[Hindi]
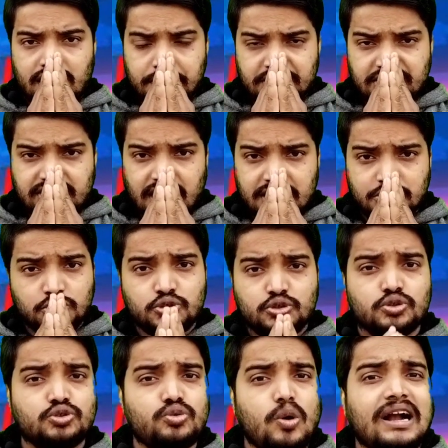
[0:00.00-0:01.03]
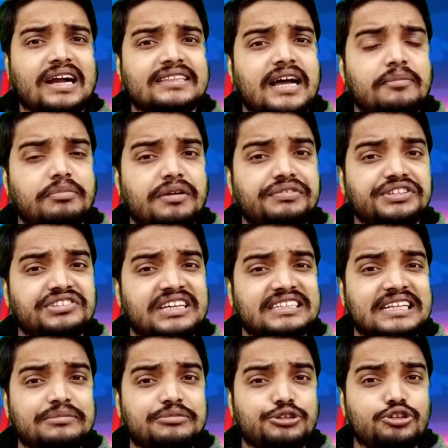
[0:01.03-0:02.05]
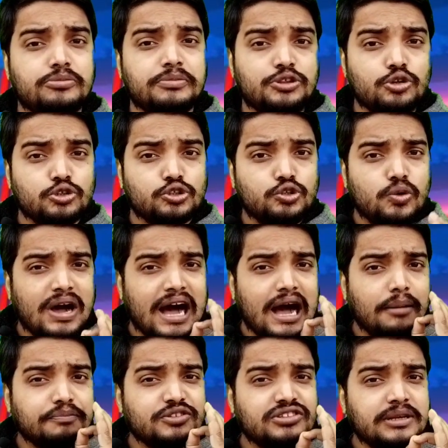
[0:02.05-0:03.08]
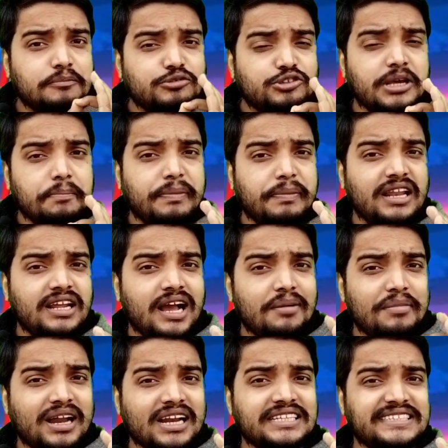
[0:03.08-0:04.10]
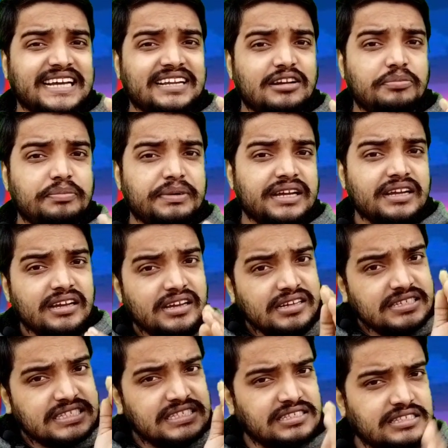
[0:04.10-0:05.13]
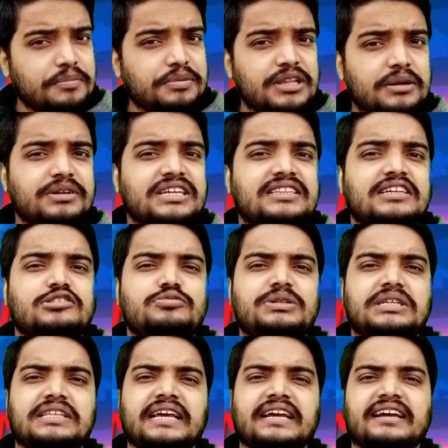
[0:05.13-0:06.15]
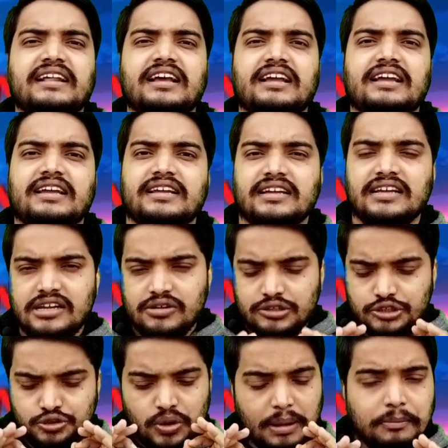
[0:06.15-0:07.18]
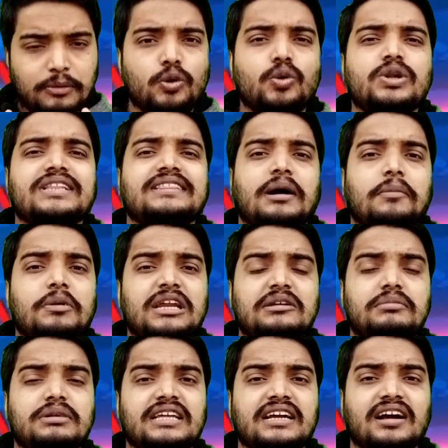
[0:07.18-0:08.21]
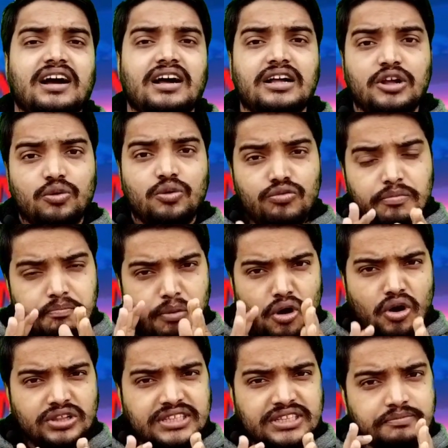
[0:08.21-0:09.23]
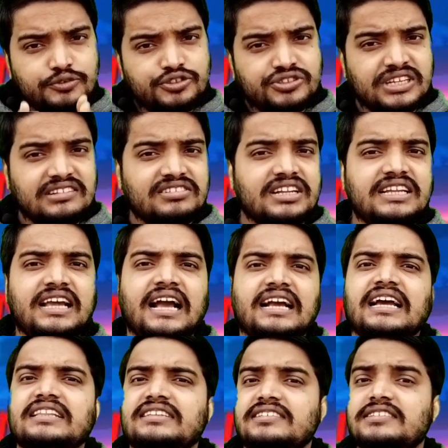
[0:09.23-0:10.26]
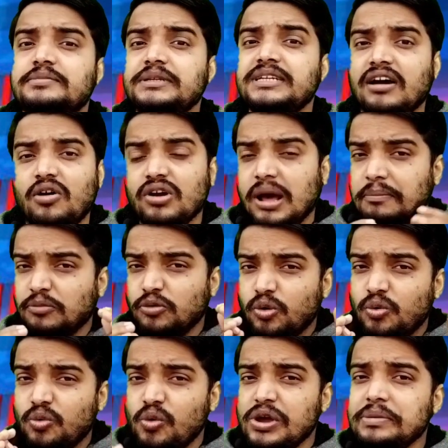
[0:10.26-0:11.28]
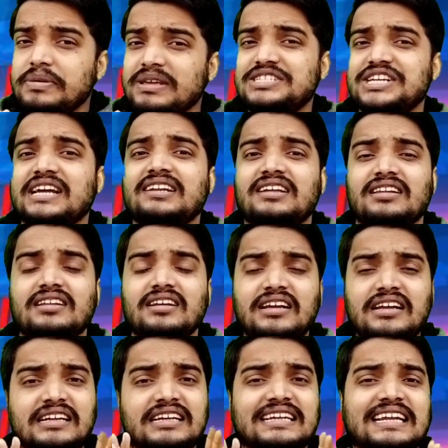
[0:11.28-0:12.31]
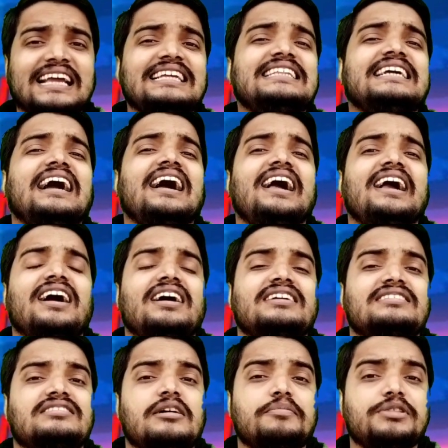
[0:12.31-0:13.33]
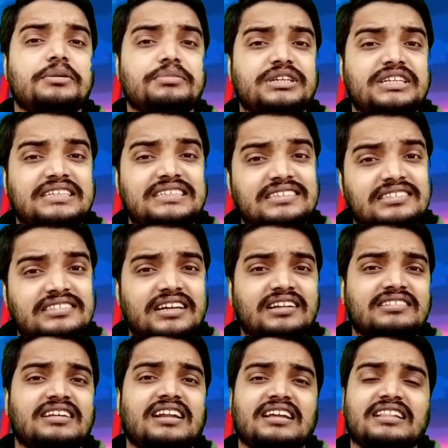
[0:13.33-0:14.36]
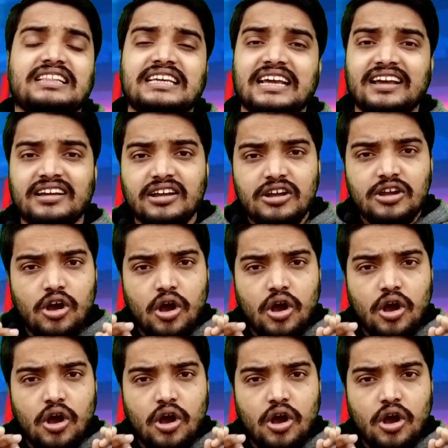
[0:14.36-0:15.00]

नमस्कार दोस्तों स्वागत है आपका फिर से एक नई वीडियो में दोस्तों आप सबसे पहले हमारे चैनल पे सबनम की तस्वीर देख रहे हैं जो आप लोगों ने थंबनेल में देखा वो बहुत ही मुश्किल से लिया गया तस्वीर और आपको कोई भी चैनल नहीं दिखाएगा कि सबनम किस तरह से रहती है